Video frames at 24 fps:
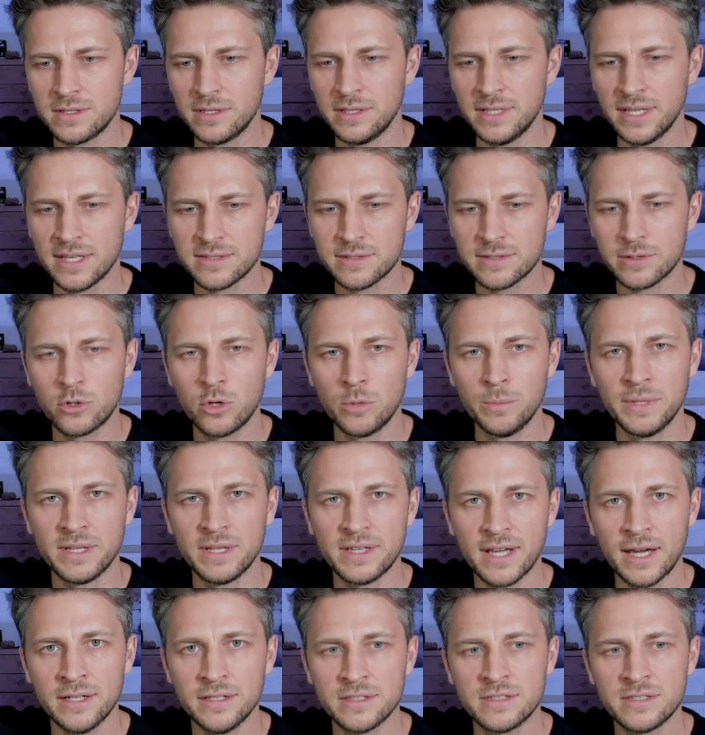im ersten
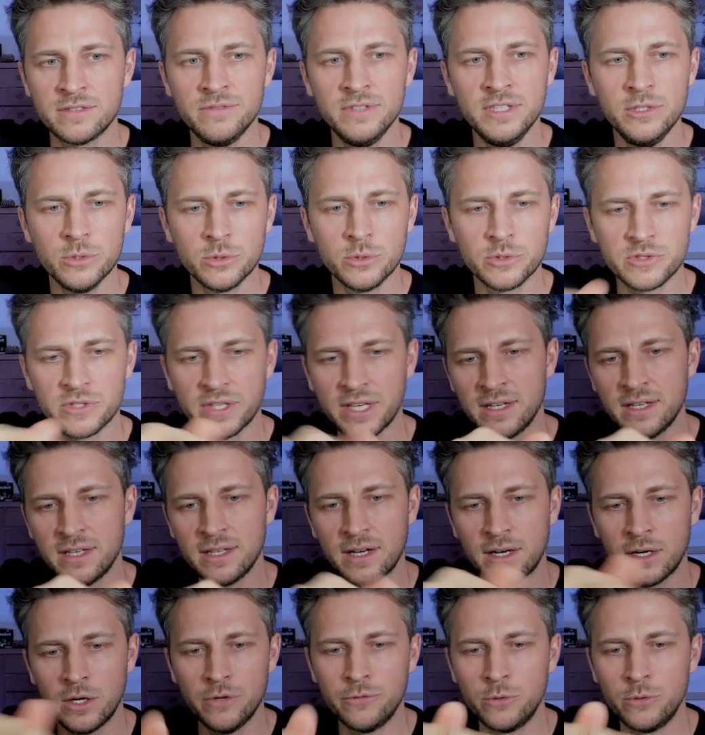Kommentar des Videos gerne
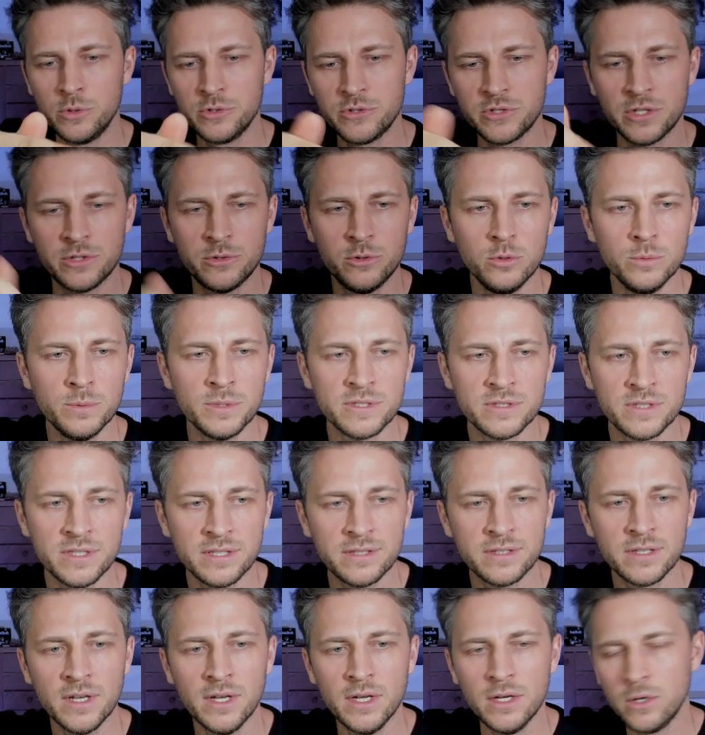rauf, holt euch die Übersicht
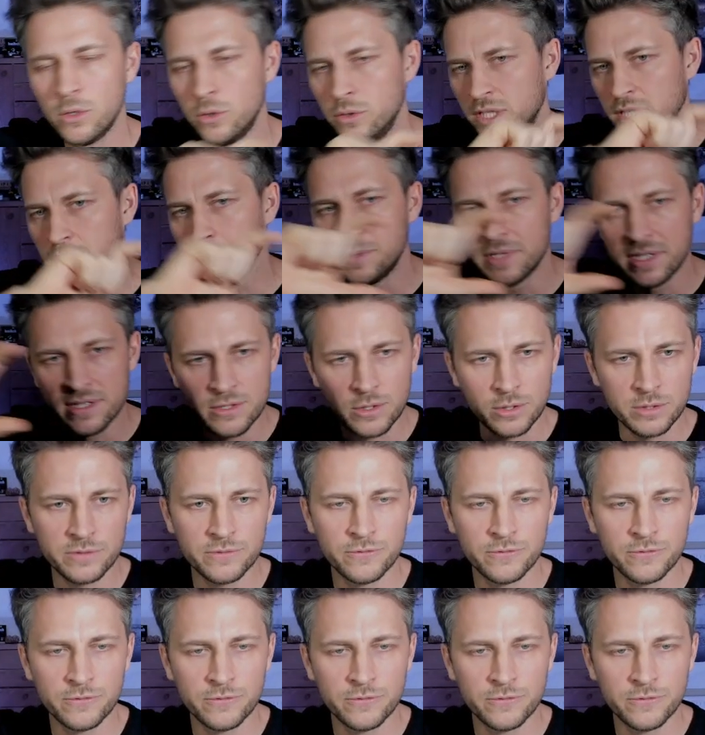und nehmt es als